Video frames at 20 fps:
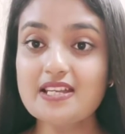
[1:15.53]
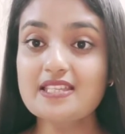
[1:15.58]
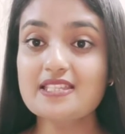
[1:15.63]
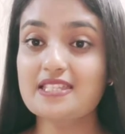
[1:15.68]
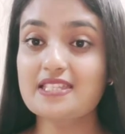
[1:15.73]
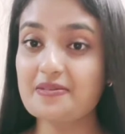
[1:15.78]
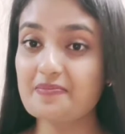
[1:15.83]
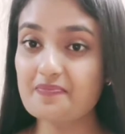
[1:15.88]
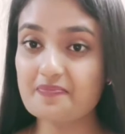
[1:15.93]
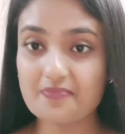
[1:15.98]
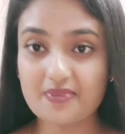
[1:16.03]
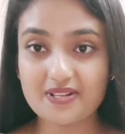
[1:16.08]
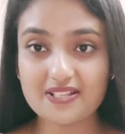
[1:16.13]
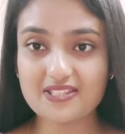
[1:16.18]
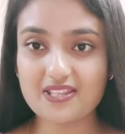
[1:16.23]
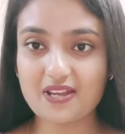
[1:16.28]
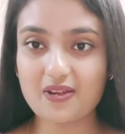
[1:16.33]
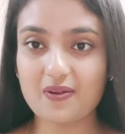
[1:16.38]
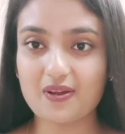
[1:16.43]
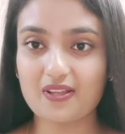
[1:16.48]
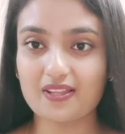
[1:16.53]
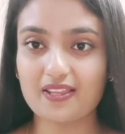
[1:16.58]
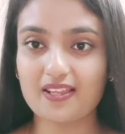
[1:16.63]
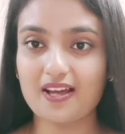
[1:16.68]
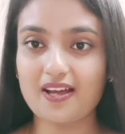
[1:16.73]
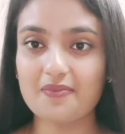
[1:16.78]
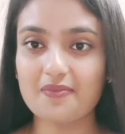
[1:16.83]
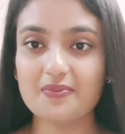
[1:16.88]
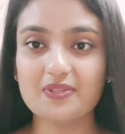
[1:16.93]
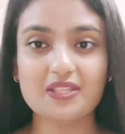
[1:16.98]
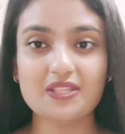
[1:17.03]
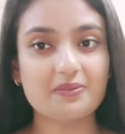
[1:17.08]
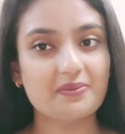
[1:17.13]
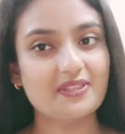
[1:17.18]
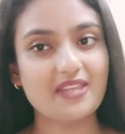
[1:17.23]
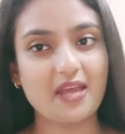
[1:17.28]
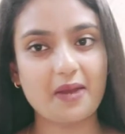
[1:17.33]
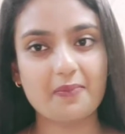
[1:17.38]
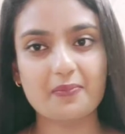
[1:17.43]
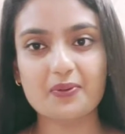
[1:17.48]
সিম্পল সা কথা পৃথিবীতে
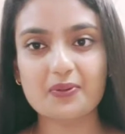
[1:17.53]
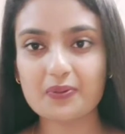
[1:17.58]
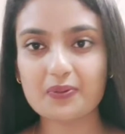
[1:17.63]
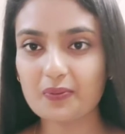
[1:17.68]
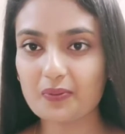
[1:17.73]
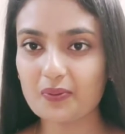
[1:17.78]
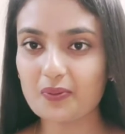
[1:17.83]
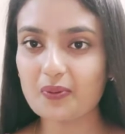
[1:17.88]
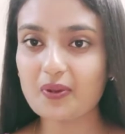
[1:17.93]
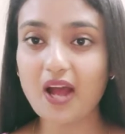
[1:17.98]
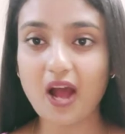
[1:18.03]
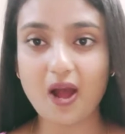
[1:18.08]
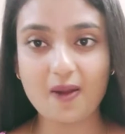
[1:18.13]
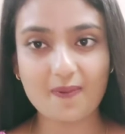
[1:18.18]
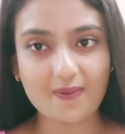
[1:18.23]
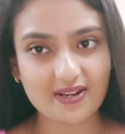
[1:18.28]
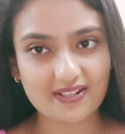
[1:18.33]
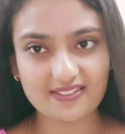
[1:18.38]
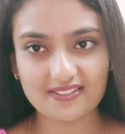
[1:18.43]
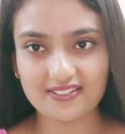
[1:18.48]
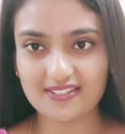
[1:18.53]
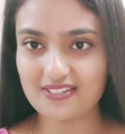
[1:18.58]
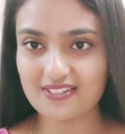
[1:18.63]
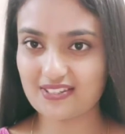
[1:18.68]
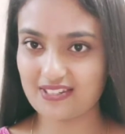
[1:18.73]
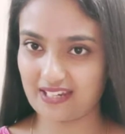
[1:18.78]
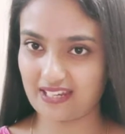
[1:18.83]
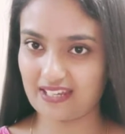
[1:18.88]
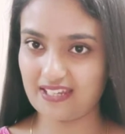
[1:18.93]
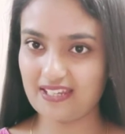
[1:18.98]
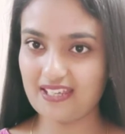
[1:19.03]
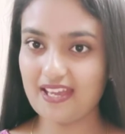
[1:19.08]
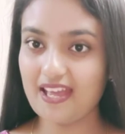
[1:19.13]
এমন কোনো খাওয়ার জিনিস নেই